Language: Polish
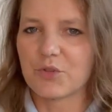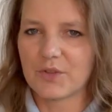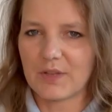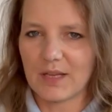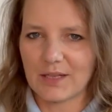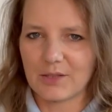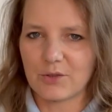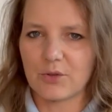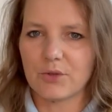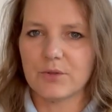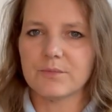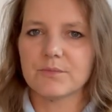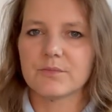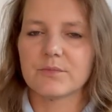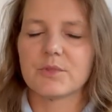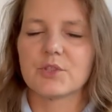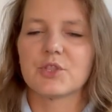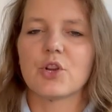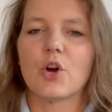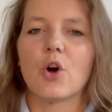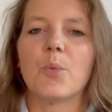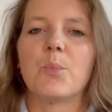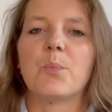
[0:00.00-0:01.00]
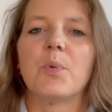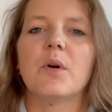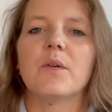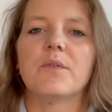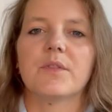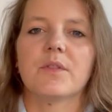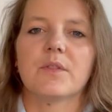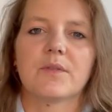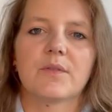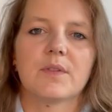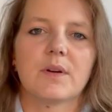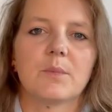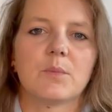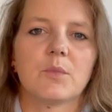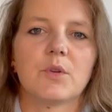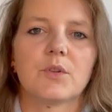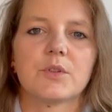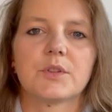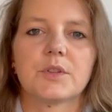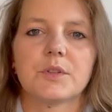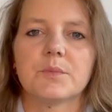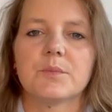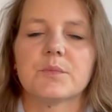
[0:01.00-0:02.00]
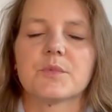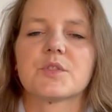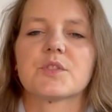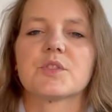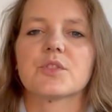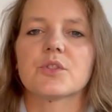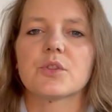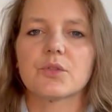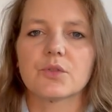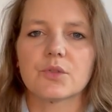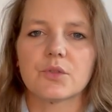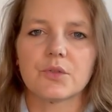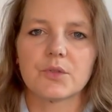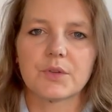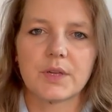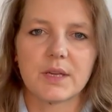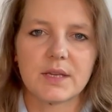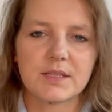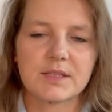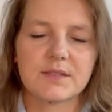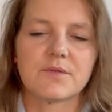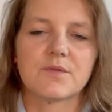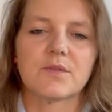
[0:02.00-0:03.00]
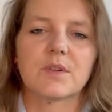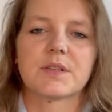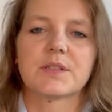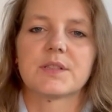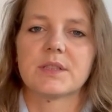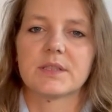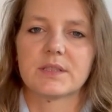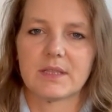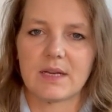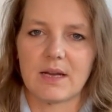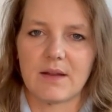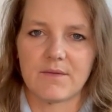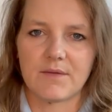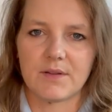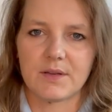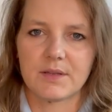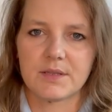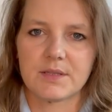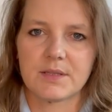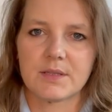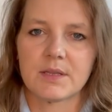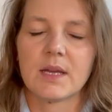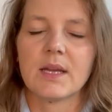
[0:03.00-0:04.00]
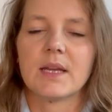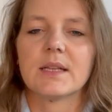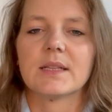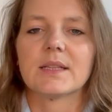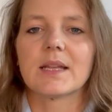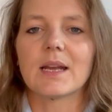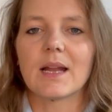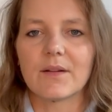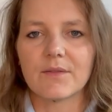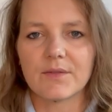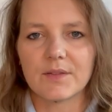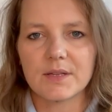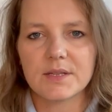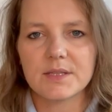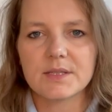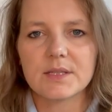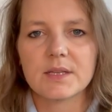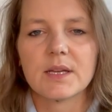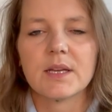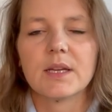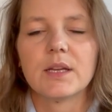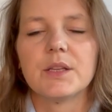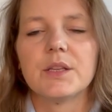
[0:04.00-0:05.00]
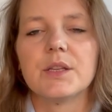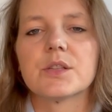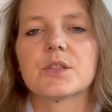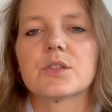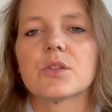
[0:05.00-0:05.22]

tego, że opowiem Wam o tym, co to jest właśnie trawers. Trawers jest